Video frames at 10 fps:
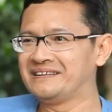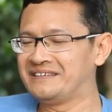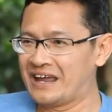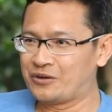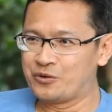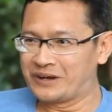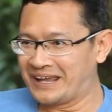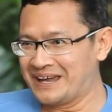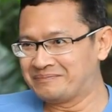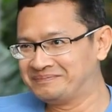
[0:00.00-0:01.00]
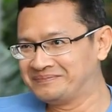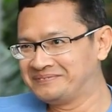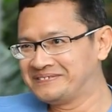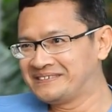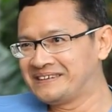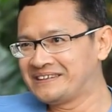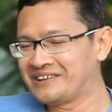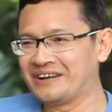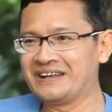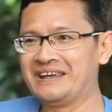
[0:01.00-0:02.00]
ตในกรุงเทพ ต
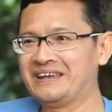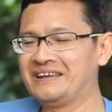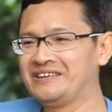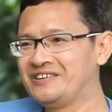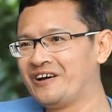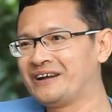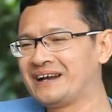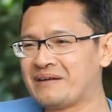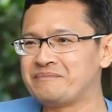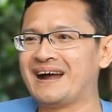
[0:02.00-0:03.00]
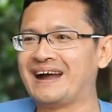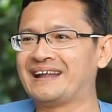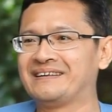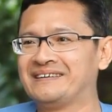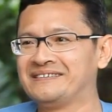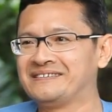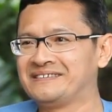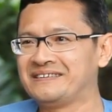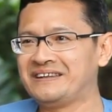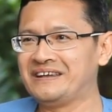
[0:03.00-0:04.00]
อนนี้ย้อนกลับมา
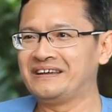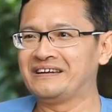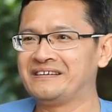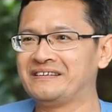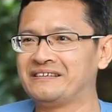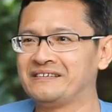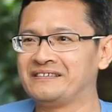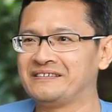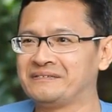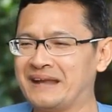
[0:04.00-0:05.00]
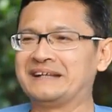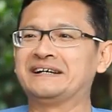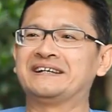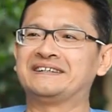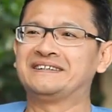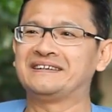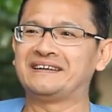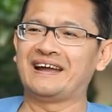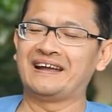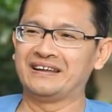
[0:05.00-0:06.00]
ที่บ้านเกิดบ้านเกิด
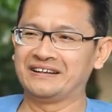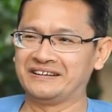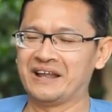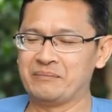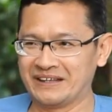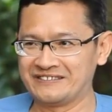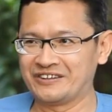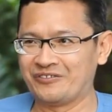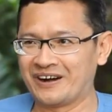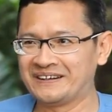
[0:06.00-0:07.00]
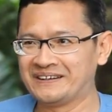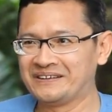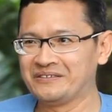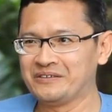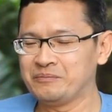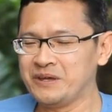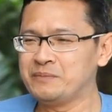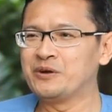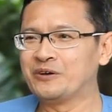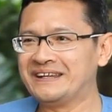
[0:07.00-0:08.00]
นะคือดำเนินสะดวกครับพี่
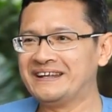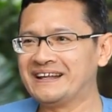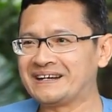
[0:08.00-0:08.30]
เป็นคนที่นี่แห